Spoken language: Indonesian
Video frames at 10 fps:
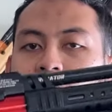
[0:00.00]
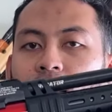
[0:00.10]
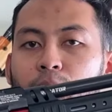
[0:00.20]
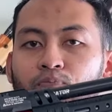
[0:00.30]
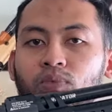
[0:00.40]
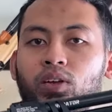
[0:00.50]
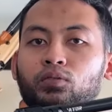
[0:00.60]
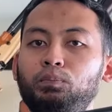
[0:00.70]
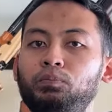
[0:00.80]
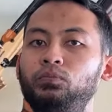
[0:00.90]
yang
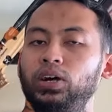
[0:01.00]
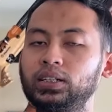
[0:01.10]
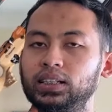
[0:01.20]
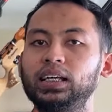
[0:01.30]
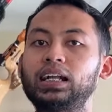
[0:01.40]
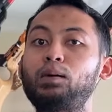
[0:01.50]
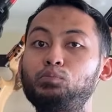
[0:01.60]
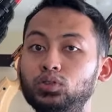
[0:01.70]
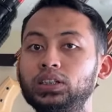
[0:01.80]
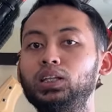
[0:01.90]
versi 60
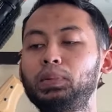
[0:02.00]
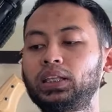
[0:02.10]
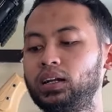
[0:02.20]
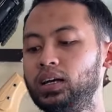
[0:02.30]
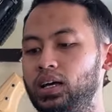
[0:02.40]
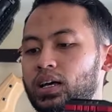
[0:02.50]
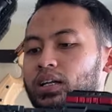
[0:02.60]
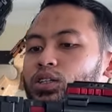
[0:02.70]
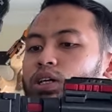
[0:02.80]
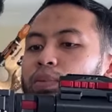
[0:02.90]
cm
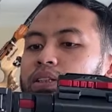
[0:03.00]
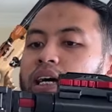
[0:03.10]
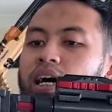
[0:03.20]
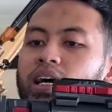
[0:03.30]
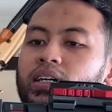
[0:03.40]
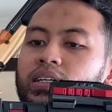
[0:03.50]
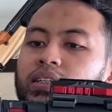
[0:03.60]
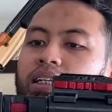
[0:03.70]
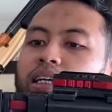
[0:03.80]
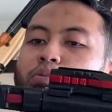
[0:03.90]
ini juga bisa
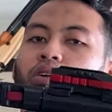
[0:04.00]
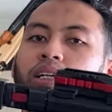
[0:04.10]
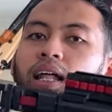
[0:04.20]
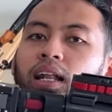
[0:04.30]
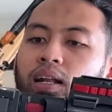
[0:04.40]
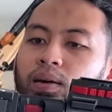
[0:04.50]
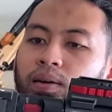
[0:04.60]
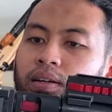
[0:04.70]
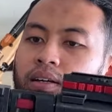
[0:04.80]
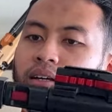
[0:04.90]
di model
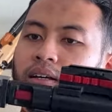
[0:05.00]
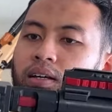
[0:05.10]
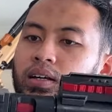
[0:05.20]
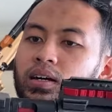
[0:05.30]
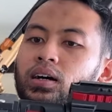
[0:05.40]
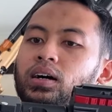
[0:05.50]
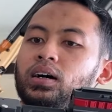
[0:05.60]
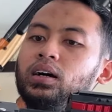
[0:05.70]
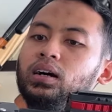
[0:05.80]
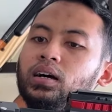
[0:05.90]

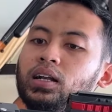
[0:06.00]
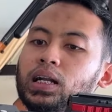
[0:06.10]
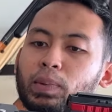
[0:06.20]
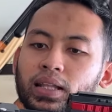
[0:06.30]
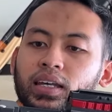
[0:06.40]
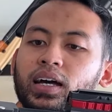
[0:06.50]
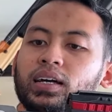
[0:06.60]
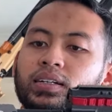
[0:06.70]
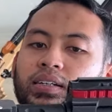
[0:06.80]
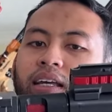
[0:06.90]
Eh, lipat
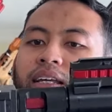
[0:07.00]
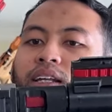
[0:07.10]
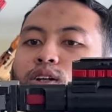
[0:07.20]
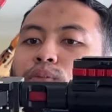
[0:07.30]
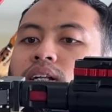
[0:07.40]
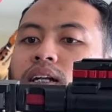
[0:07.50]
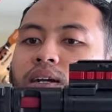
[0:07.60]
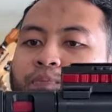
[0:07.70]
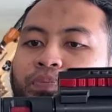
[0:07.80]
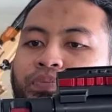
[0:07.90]
ya, kayak gini dulu pediler.
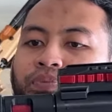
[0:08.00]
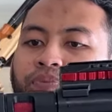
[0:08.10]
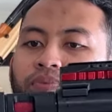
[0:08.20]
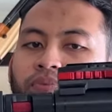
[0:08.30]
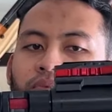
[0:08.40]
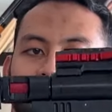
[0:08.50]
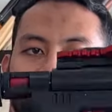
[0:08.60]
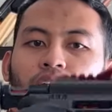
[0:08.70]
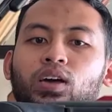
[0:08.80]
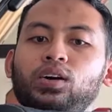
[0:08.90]

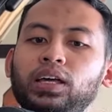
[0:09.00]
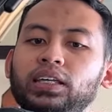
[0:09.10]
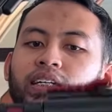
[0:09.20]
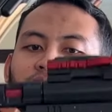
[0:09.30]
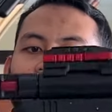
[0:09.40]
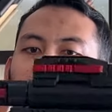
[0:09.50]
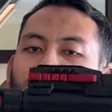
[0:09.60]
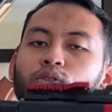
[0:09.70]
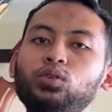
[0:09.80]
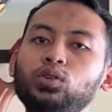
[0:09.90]
Oke, jadi seperti
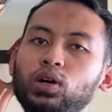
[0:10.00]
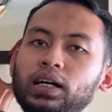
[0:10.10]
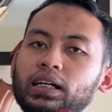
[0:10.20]
itu untuk